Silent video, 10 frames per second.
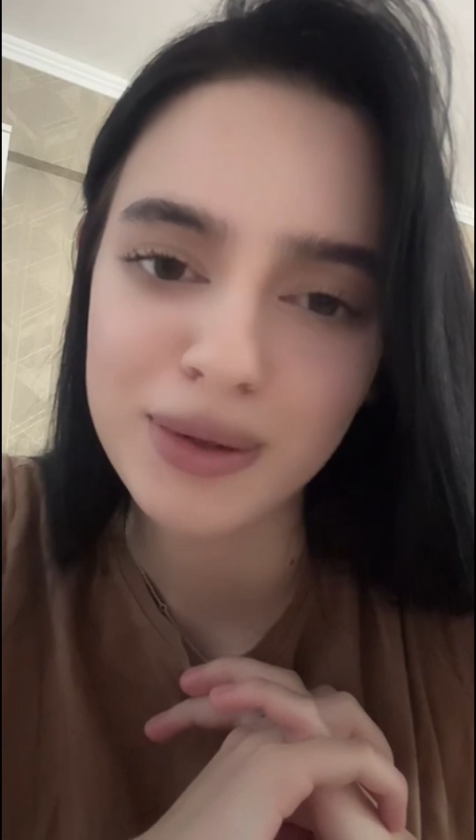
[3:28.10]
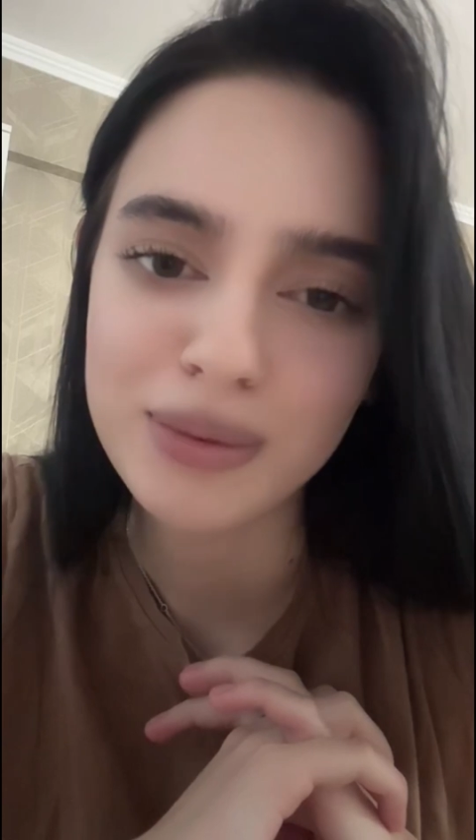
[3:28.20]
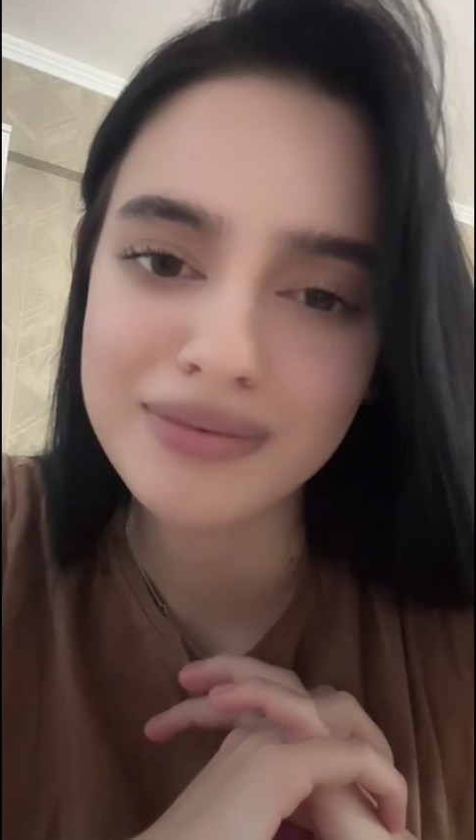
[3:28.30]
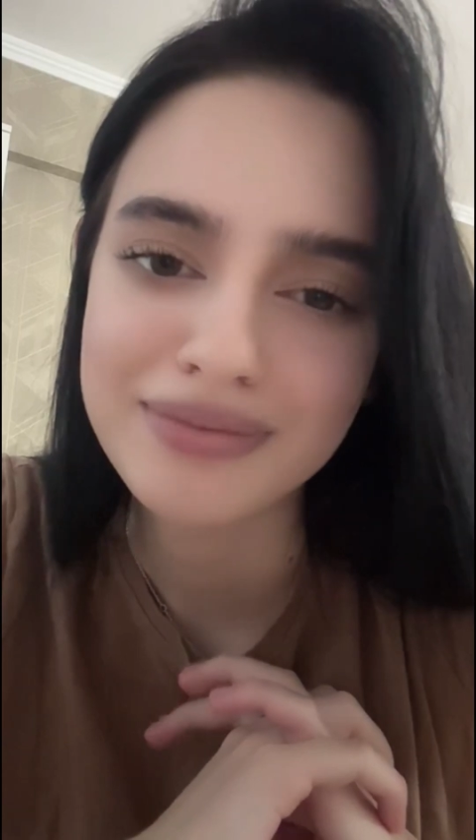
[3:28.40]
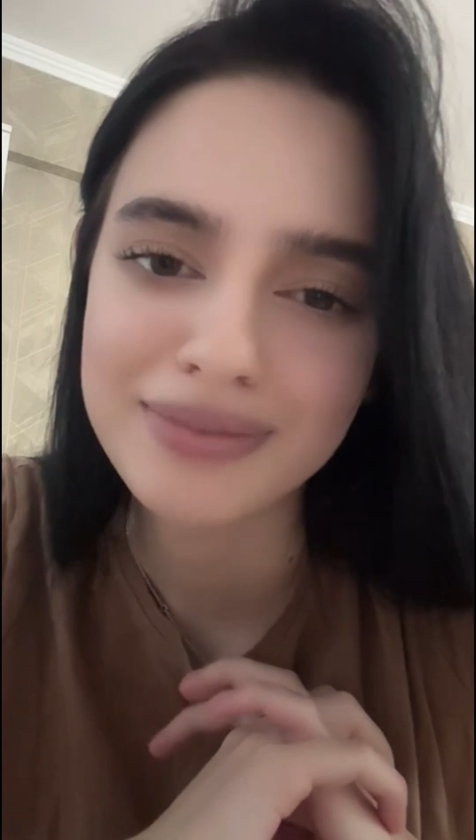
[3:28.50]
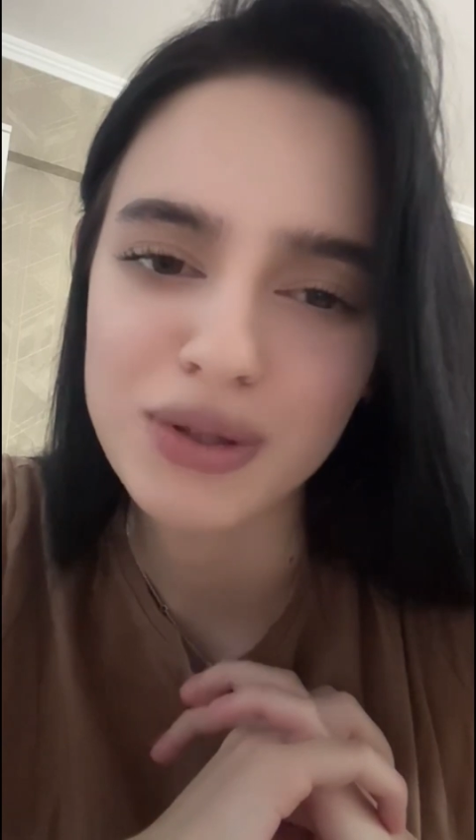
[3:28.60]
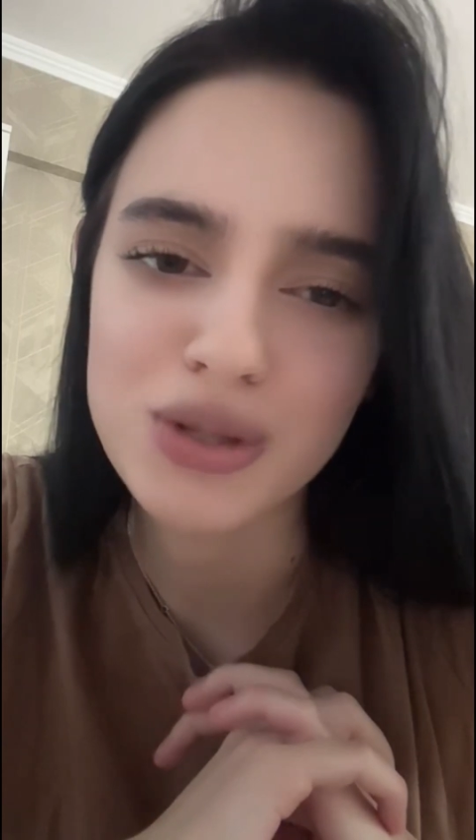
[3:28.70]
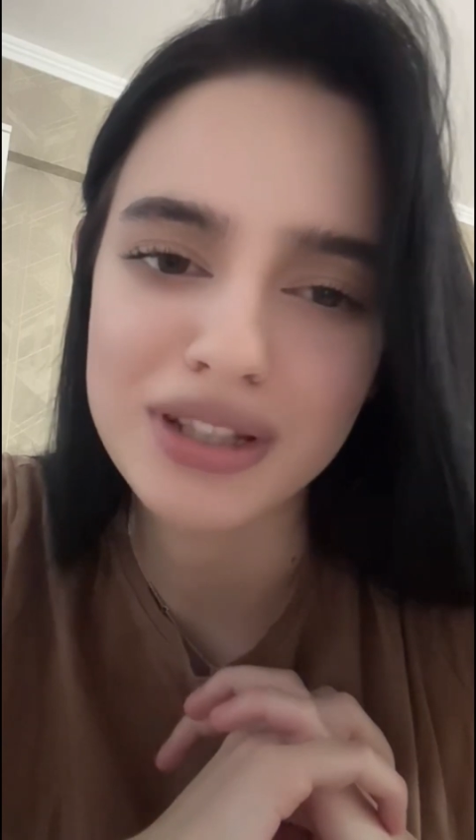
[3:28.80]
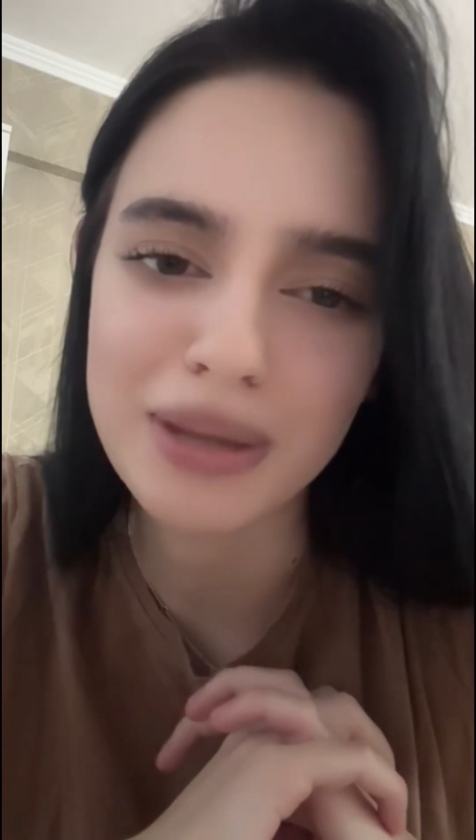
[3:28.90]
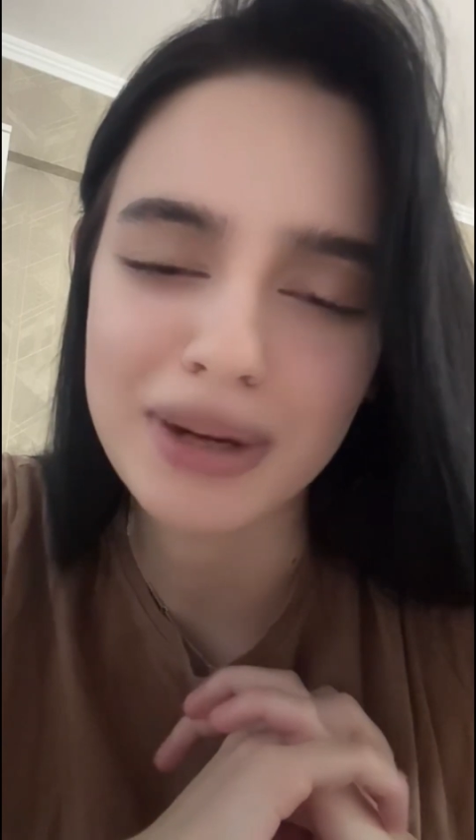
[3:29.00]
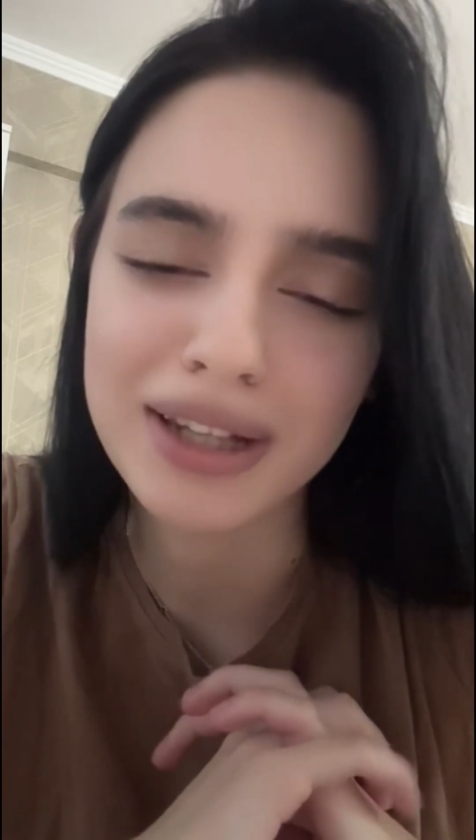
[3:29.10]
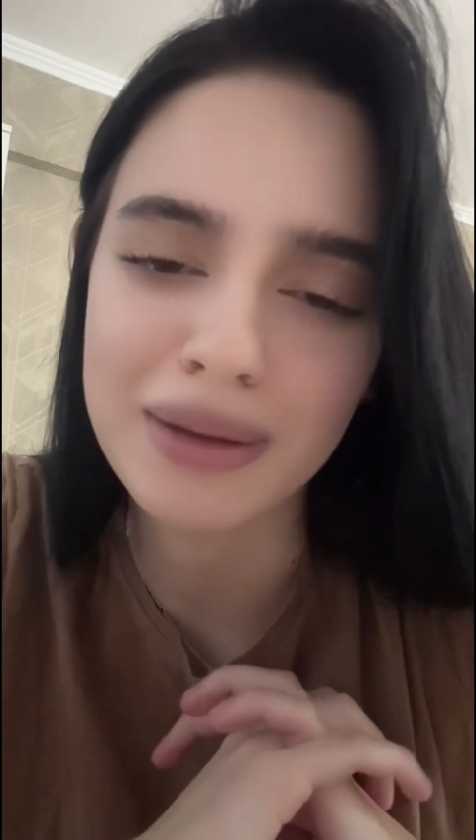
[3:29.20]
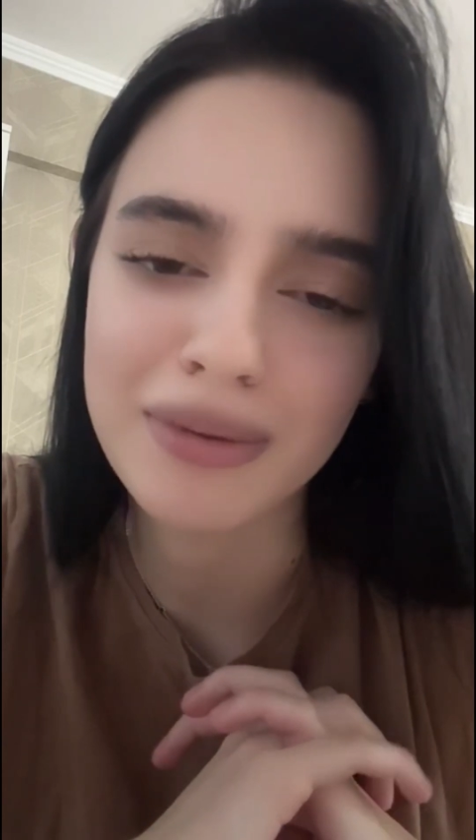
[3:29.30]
Ну, тоже до поры